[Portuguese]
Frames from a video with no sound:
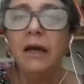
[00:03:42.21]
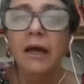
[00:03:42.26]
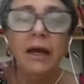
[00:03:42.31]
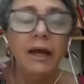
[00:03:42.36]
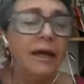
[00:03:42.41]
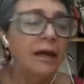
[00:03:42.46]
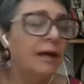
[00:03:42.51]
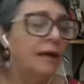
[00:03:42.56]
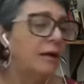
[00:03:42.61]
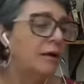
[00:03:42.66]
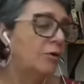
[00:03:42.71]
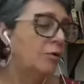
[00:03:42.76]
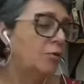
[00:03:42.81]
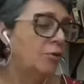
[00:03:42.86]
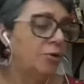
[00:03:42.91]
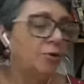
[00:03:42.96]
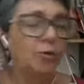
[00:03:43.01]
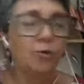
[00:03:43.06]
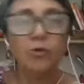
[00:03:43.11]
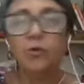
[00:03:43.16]
é, no
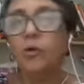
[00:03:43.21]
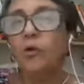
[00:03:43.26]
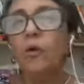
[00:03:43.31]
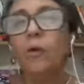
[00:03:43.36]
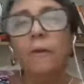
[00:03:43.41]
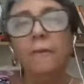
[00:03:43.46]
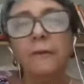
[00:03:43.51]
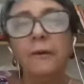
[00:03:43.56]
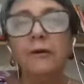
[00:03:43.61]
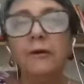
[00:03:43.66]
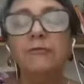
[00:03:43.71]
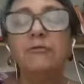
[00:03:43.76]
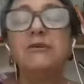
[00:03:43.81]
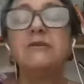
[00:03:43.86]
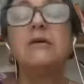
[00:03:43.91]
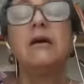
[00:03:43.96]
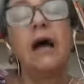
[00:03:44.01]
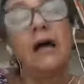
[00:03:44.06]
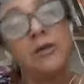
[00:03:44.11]
YouTube, no Facebook?